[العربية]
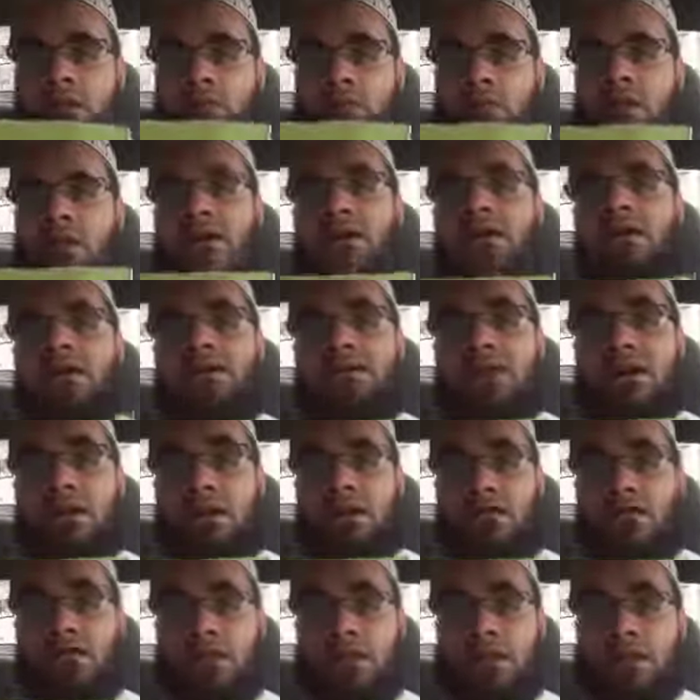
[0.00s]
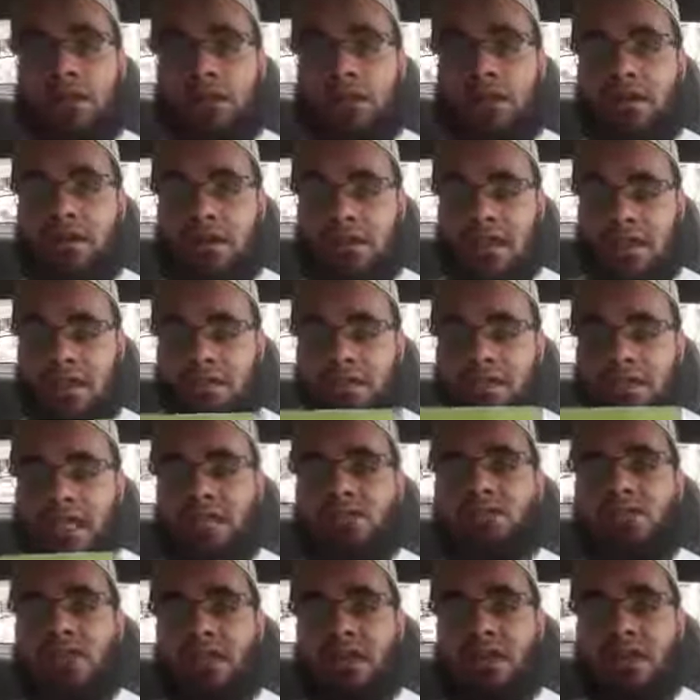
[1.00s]
بارك الله فيه
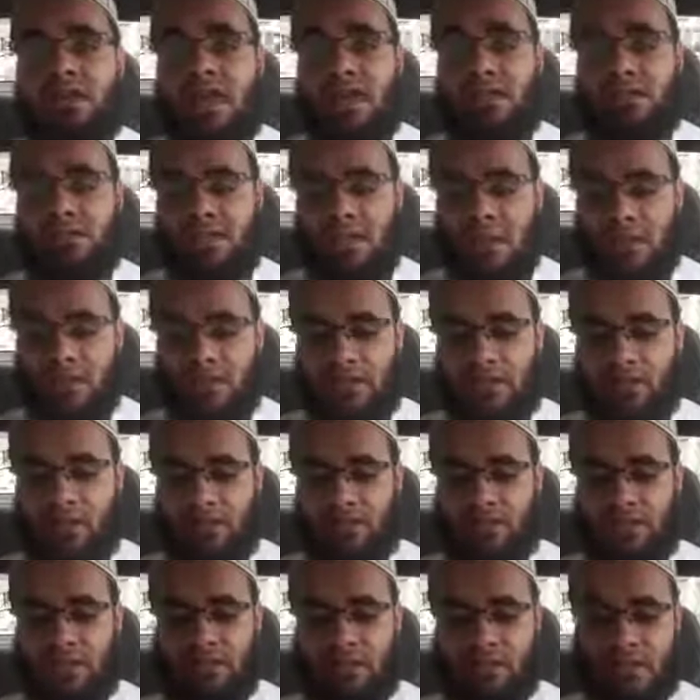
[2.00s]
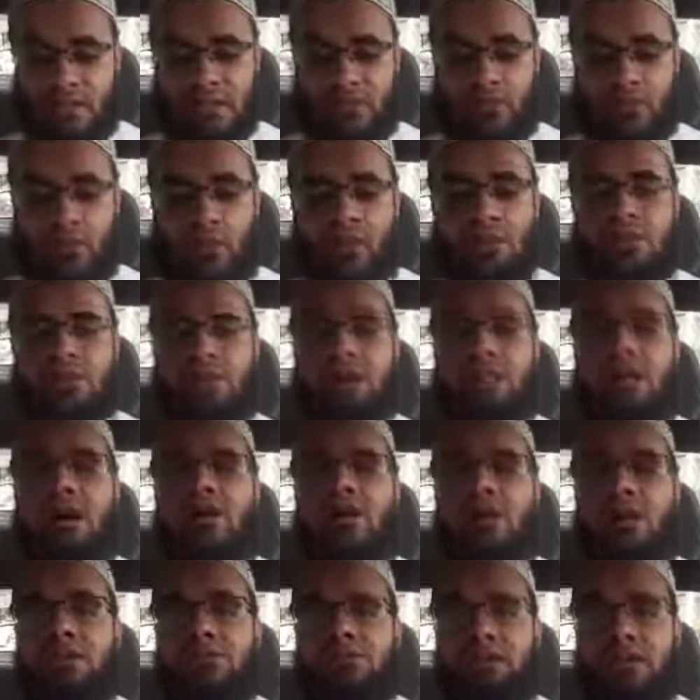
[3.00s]
انتصر لأهل الدعوة والتبليغ
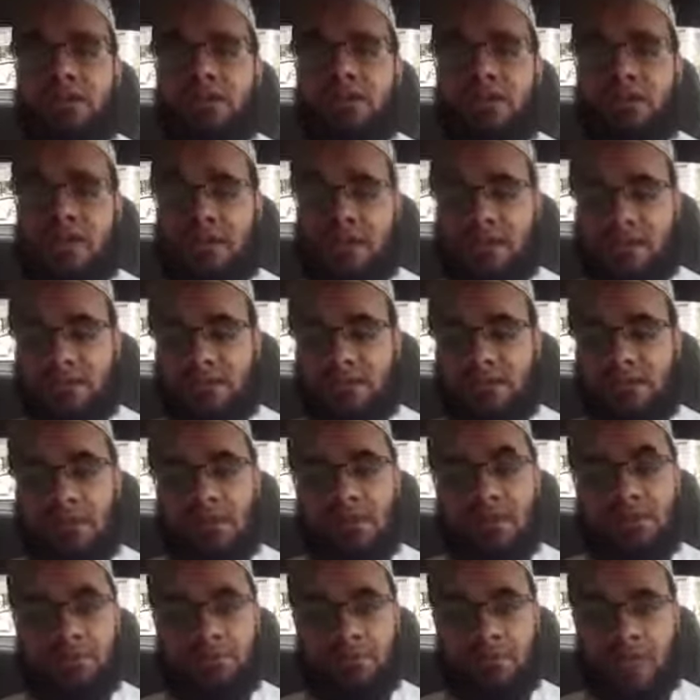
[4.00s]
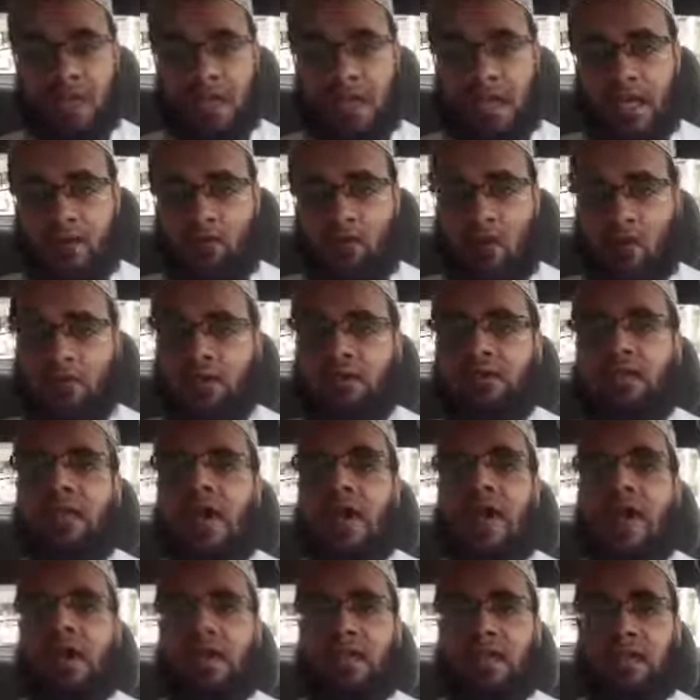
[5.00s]
واستخلص من رحلته ومن
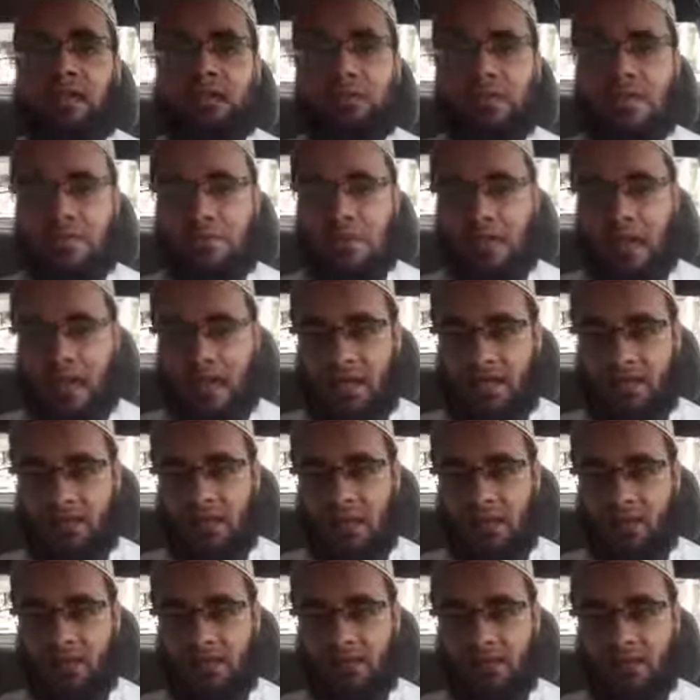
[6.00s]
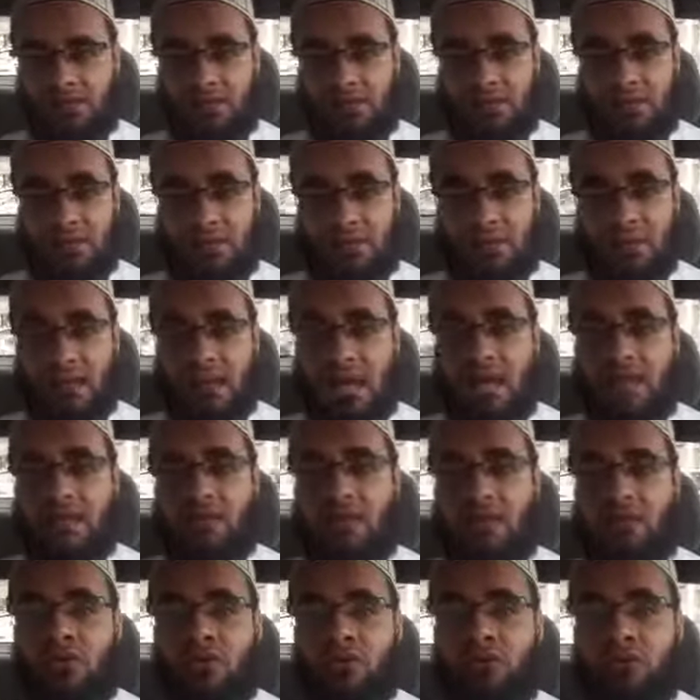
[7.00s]
رحلاته مع أهل الدعوة والتبليغ
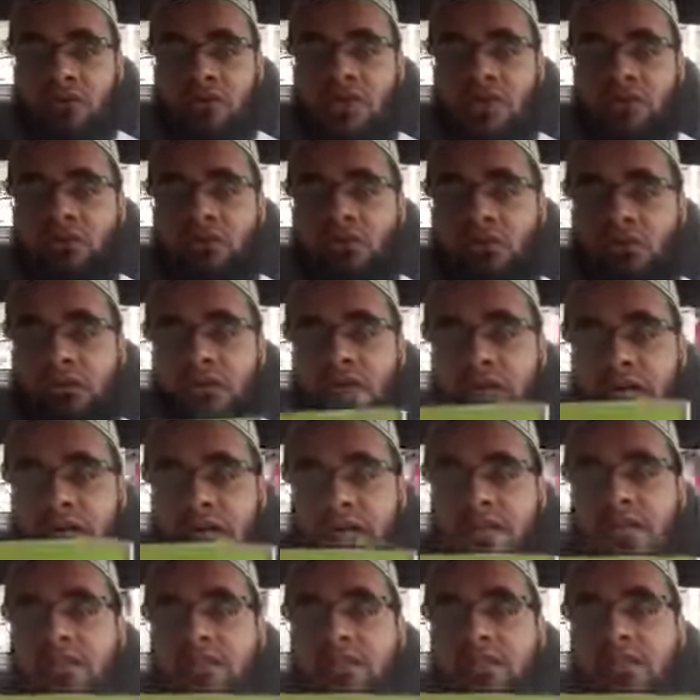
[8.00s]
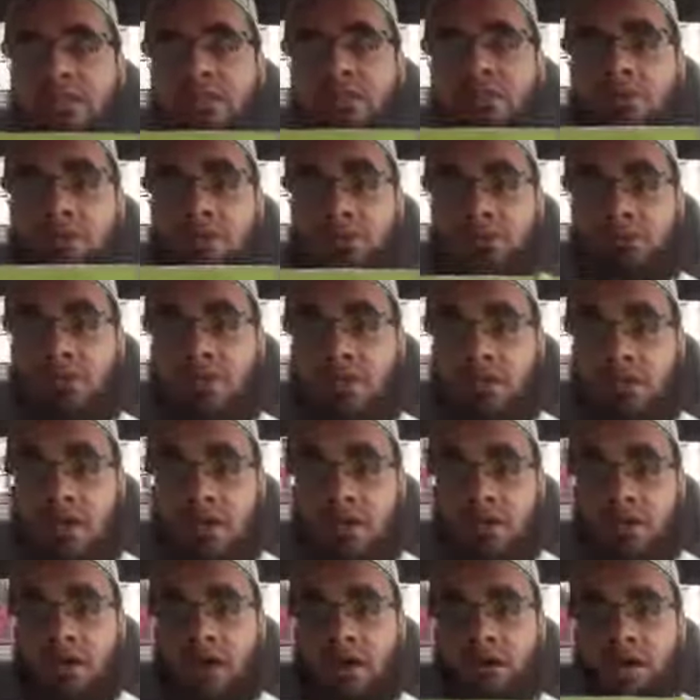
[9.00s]
أنهم يدعون إلى الكتاب والسنة
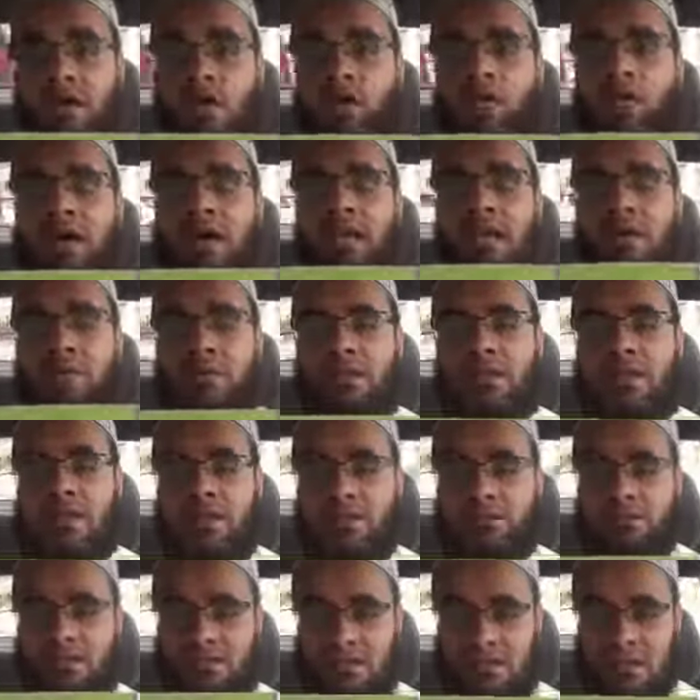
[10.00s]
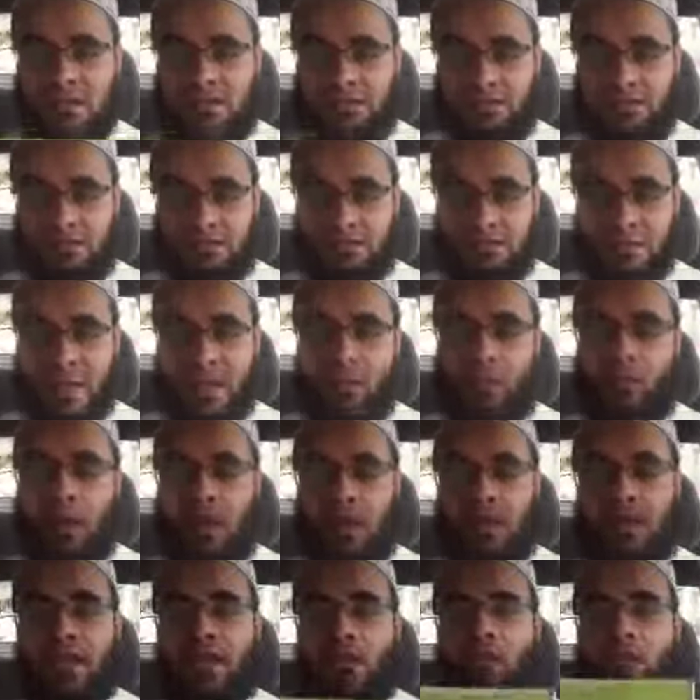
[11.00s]
وأنهم على منهاج السلف
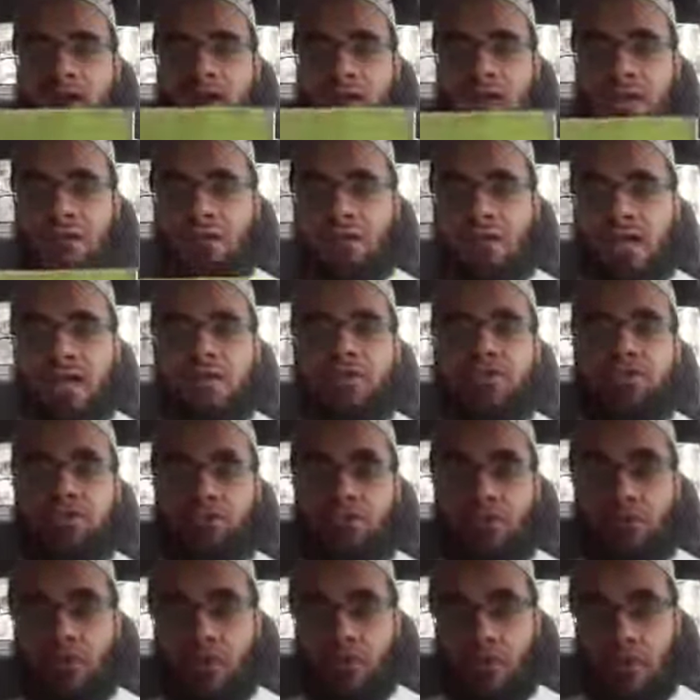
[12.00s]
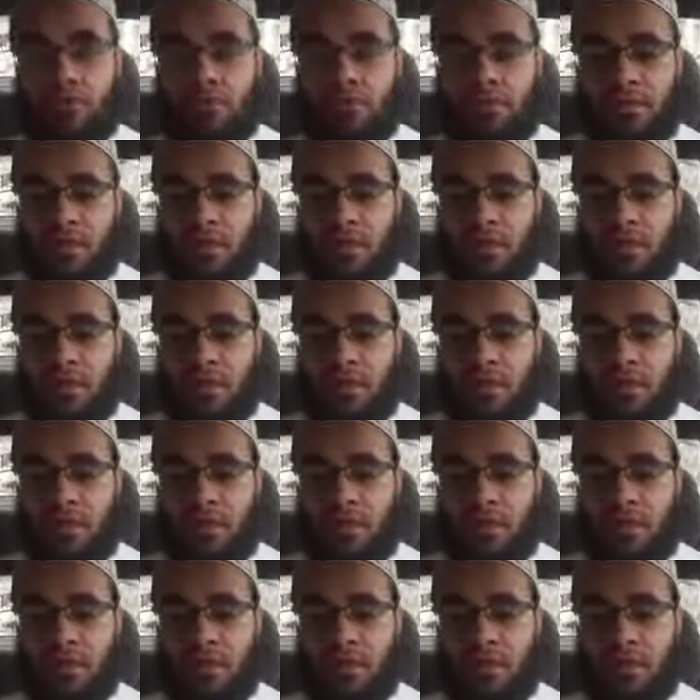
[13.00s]
وأنهم على منهاج النبوة